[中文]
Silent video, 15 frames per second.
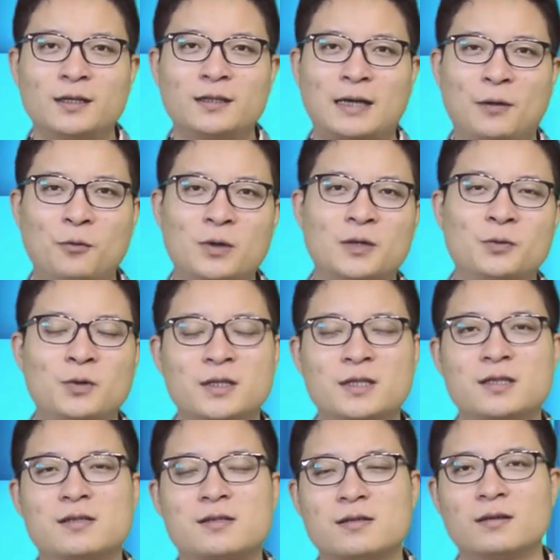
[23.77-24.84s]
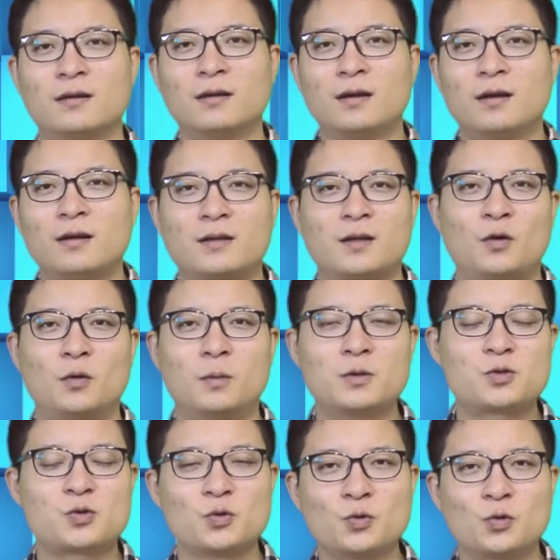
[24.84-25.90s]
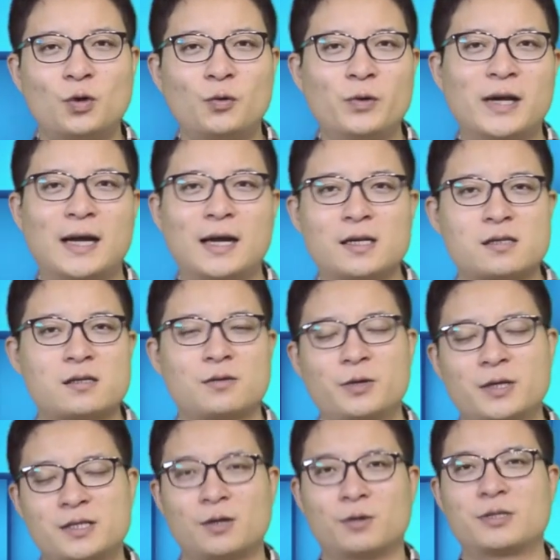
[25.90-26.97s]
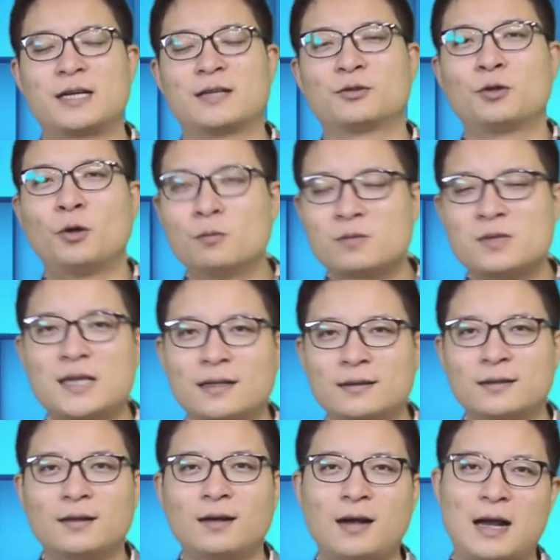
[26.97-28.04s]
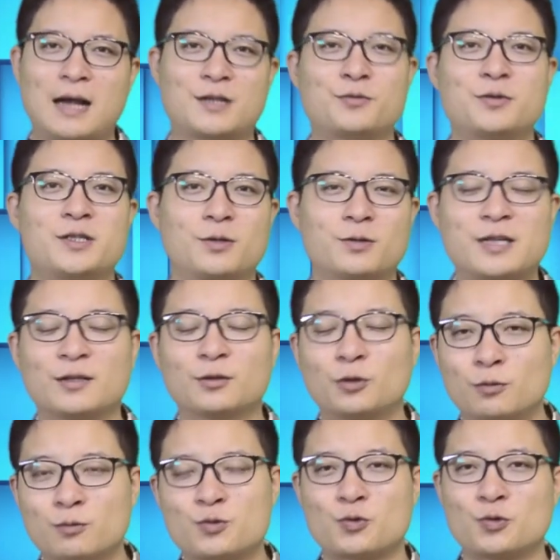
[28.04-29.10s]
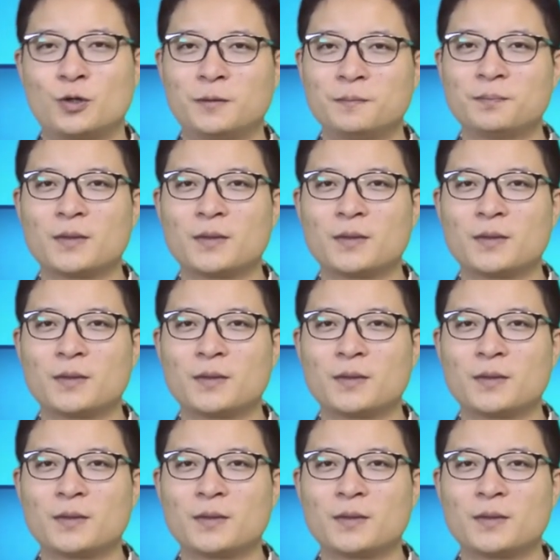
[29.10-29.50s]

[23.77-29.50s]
他问的问题是：那我们中国未来是会走向通胀呢，还是会走向通缩？